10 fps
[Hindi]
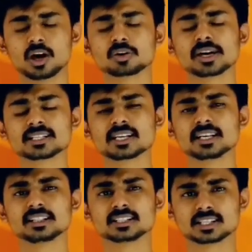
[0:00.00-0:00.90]
और
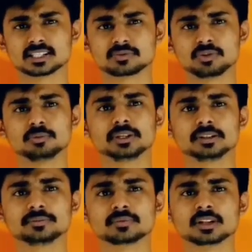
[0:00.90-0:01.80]
कैसे इतनी सक्सेसफुल
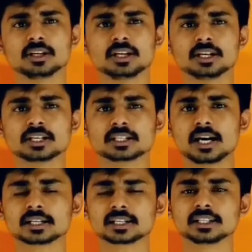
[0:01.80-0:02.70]
बनी
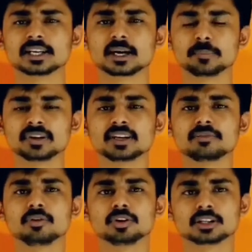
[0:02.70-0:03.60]
स्टार्ट करते हैं कंपनी
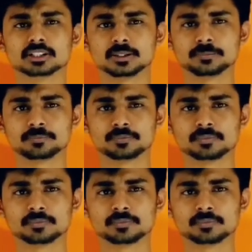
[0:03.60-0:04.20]
के फाउंडर से